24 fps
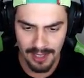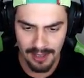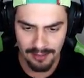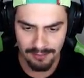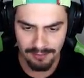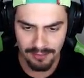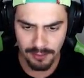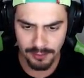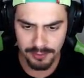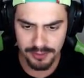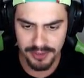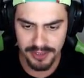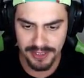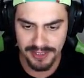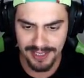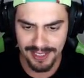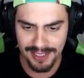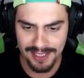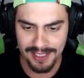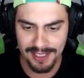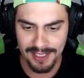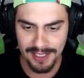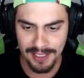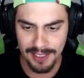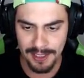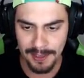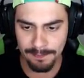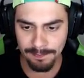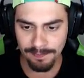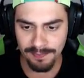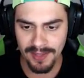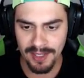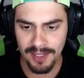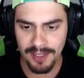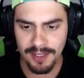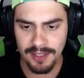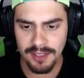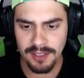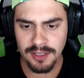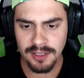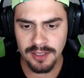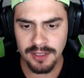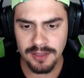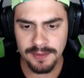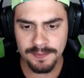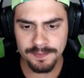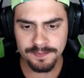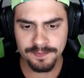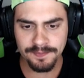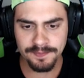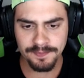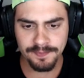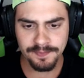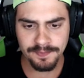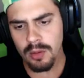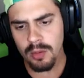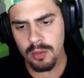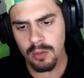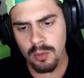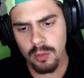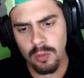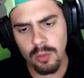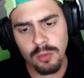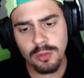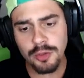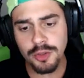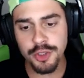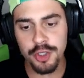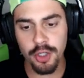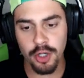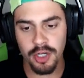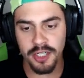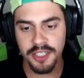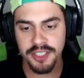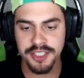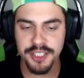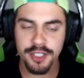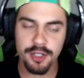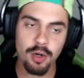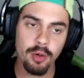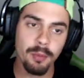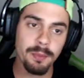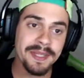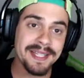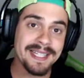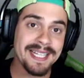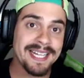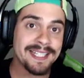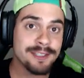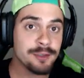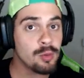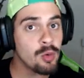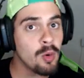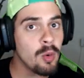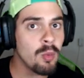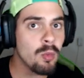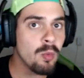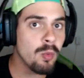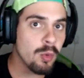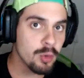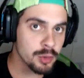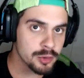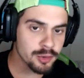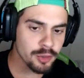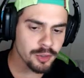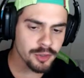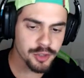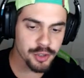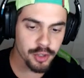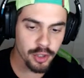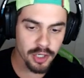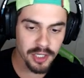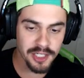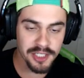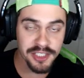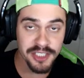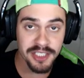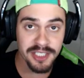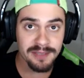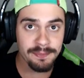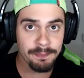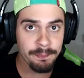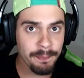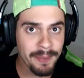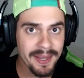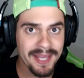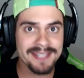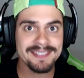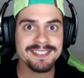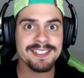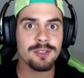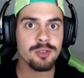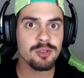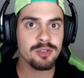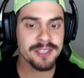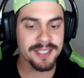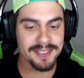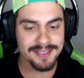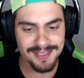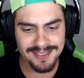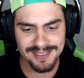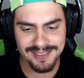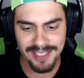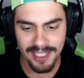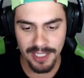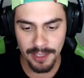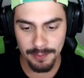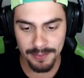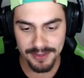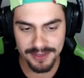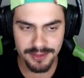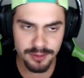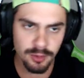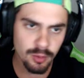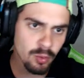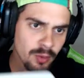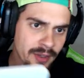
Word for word: Então, seguindo aqui, um George combinado com o outro George pesa 200 gramas, o